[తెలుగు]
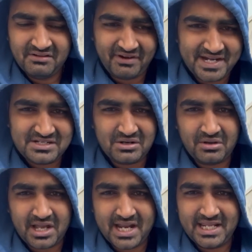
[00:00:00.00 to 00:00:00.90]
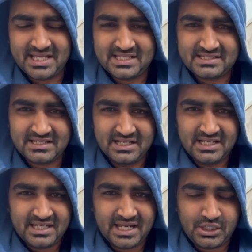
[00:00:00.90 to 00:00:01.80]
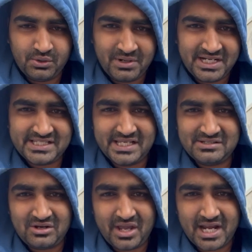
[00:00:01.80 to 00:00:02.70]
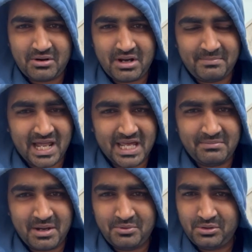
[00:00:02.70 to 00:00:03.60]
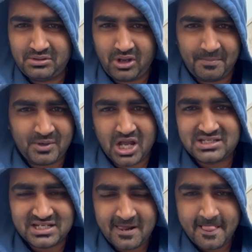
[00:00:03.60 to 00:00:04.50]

ఫైట్స్లో కానీ ఎటువంటి సీన్స్లో అయినా కూడా బాలయ్య బాబు టాప్ నాచ్